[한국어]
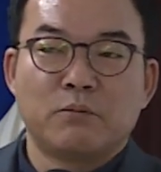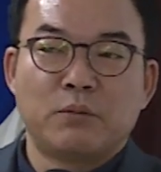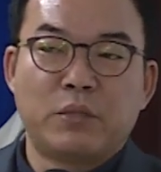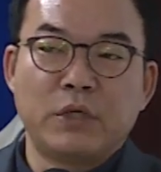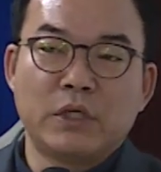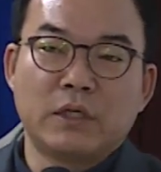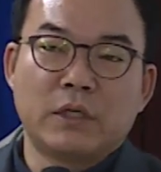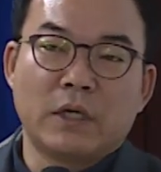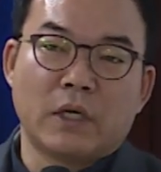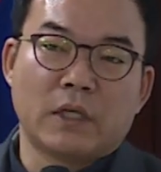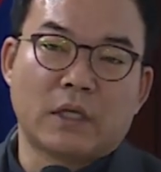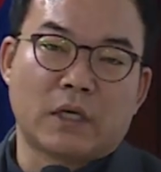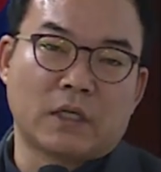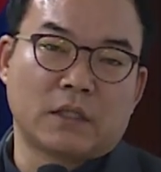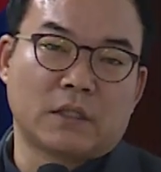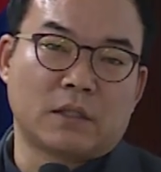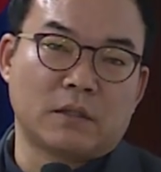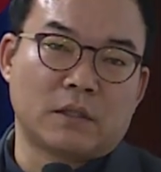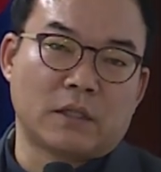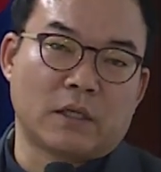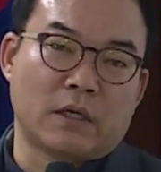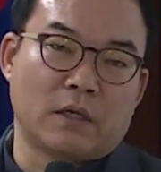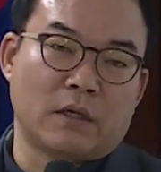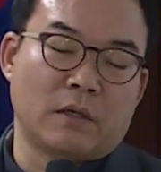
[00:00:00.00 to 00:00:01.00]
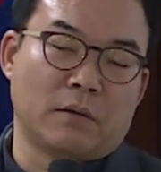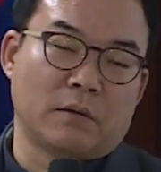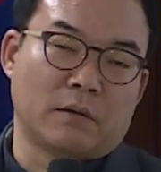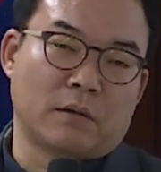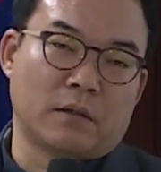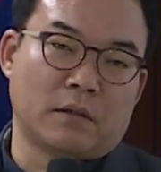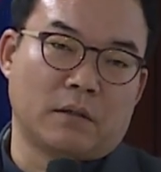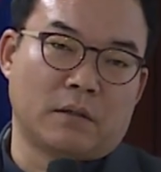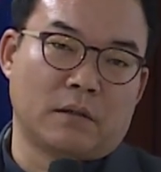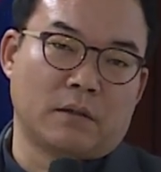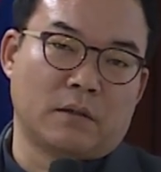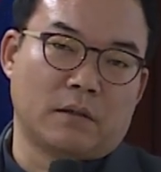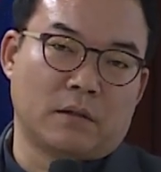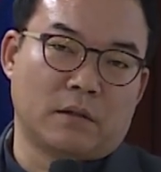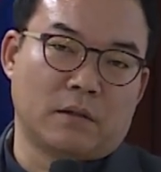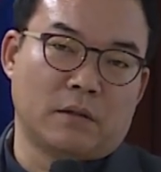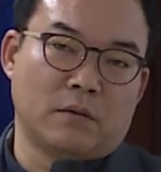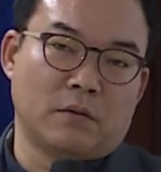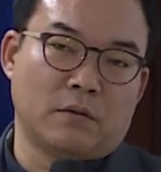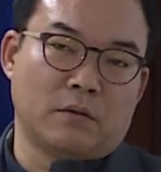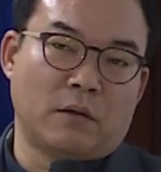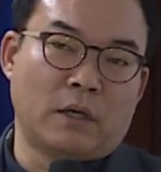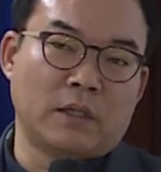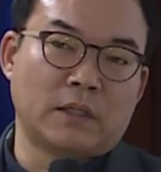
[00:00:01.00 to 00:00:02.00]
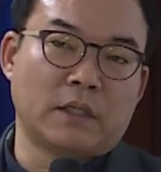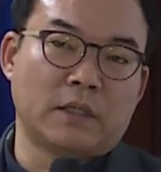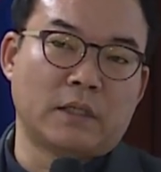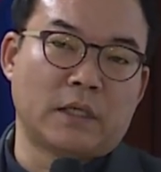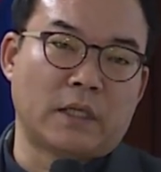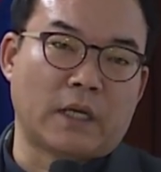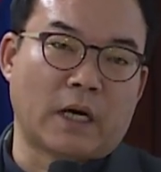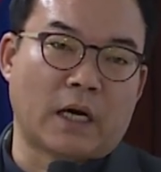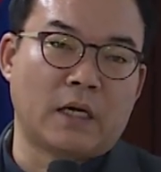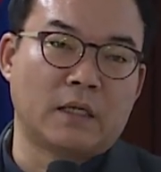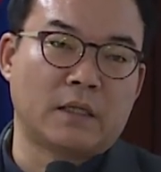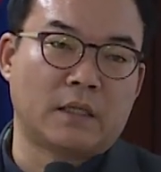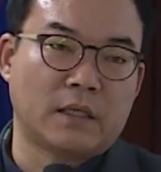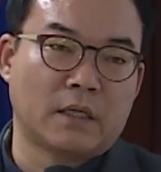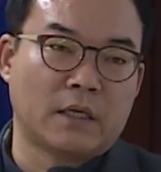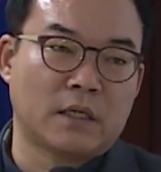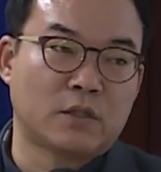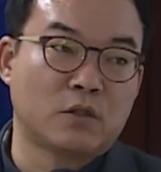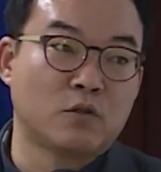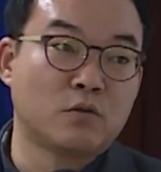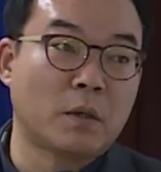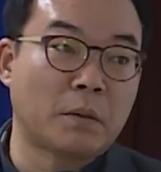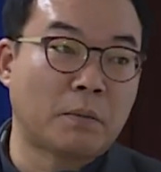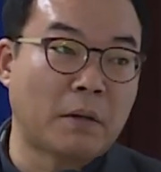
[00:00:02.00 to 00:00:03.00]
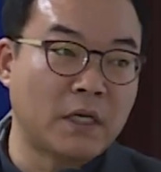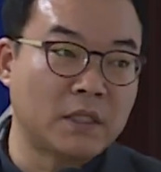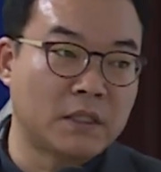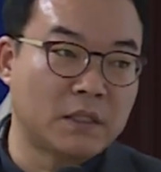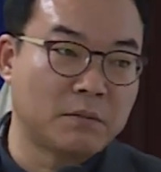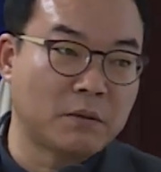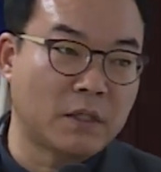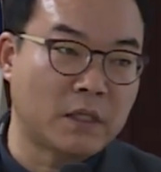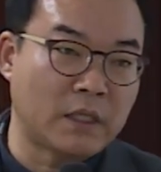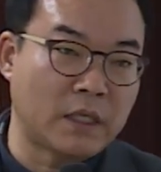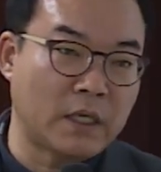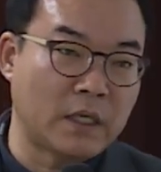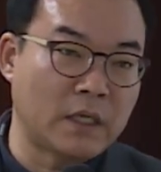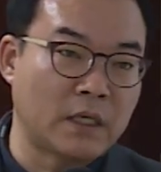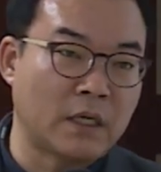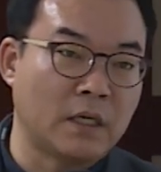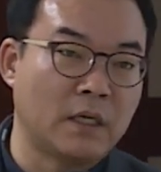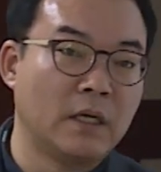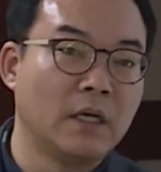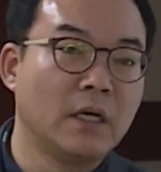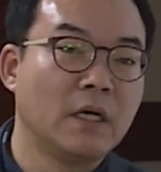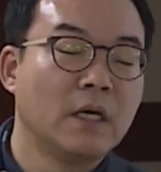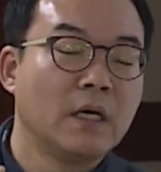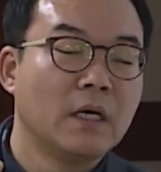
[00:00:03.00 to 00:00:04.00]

피크에 달해서 이제 그 확산돼 나갈 때가 1980년대 그러니까